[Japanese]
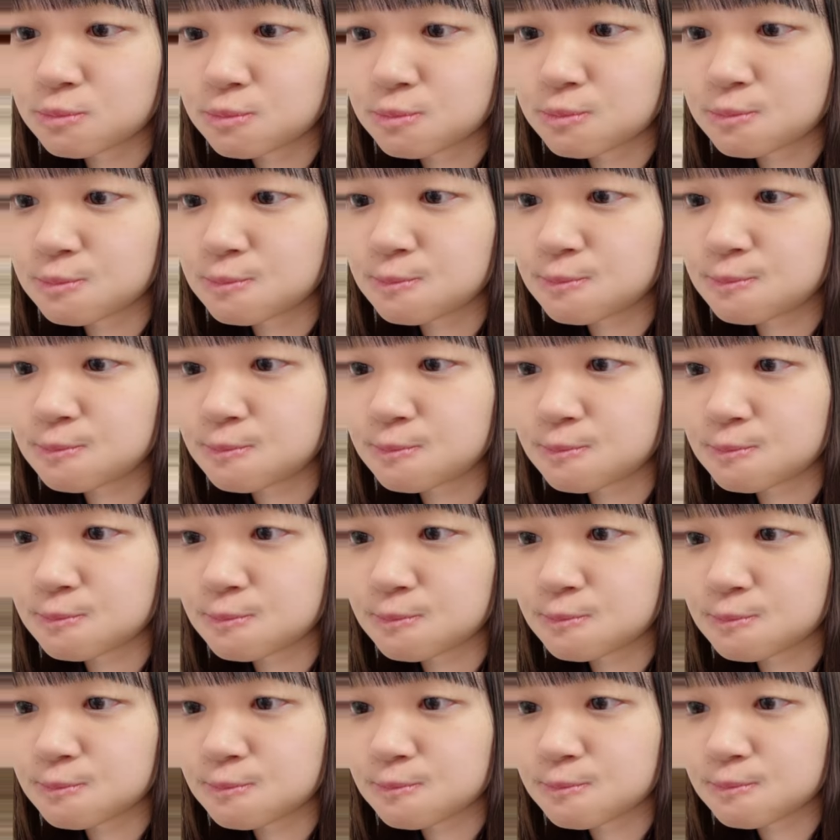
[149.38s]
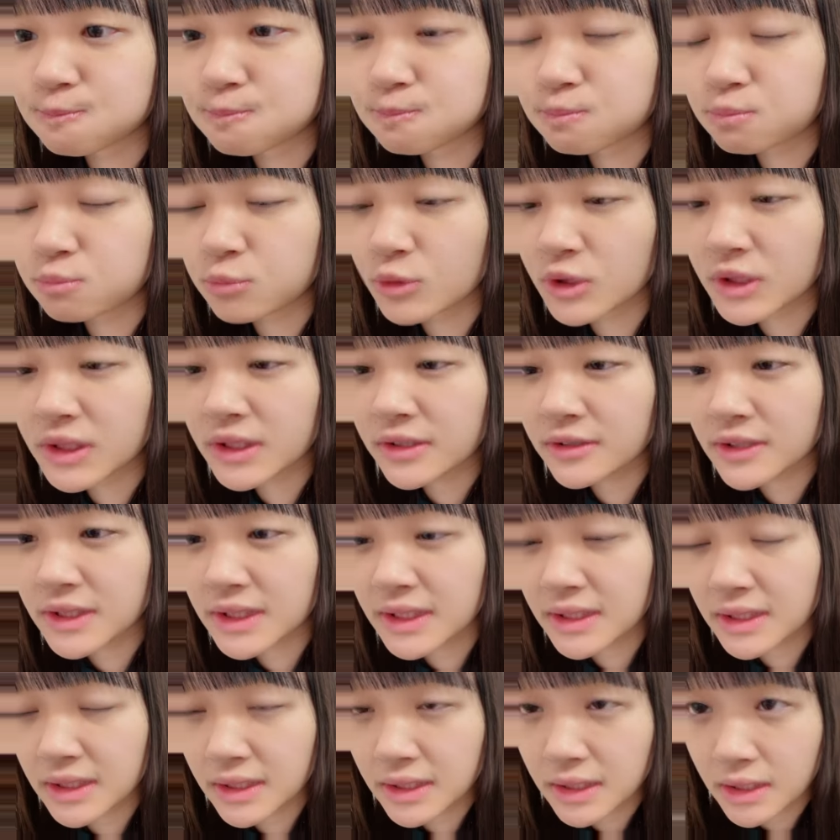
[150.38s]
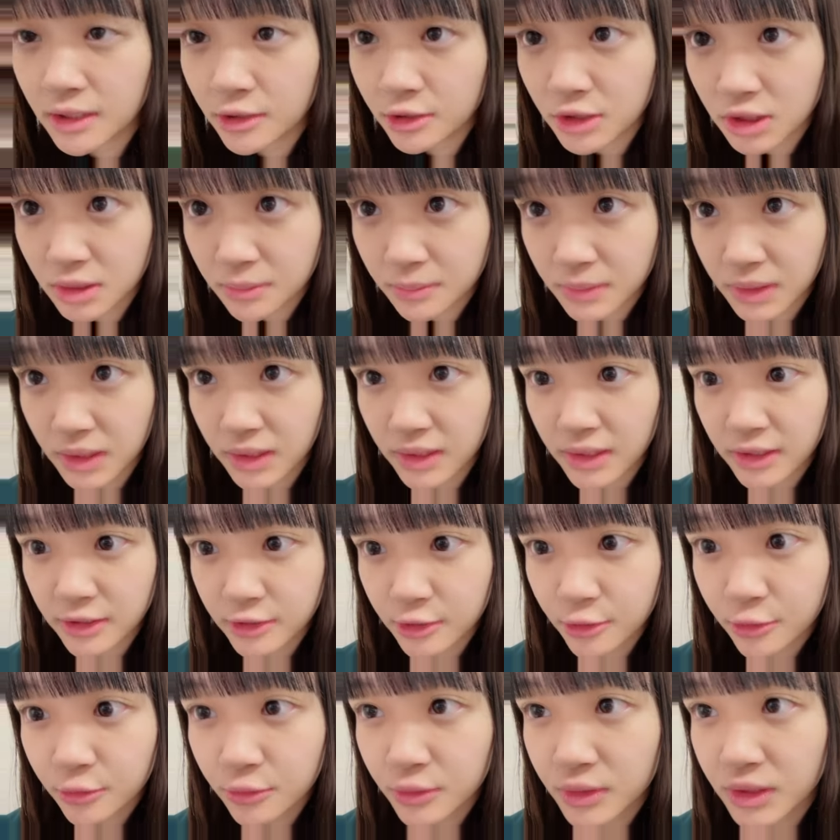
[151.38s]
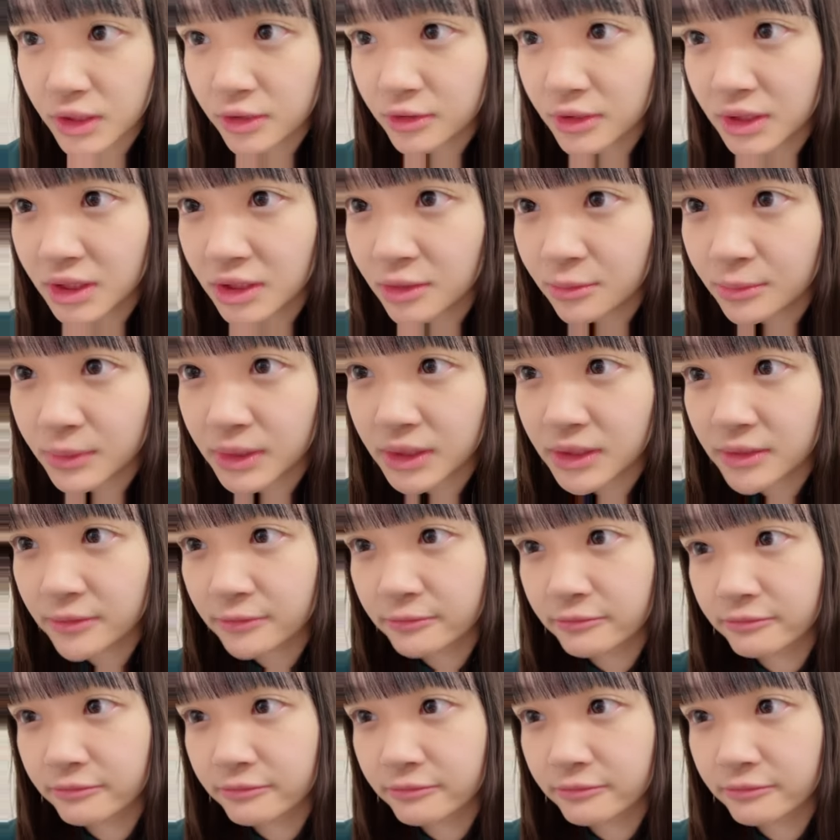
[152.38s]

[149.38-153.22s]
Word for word: うんもちろん生誕楽しみだねそう楽しみ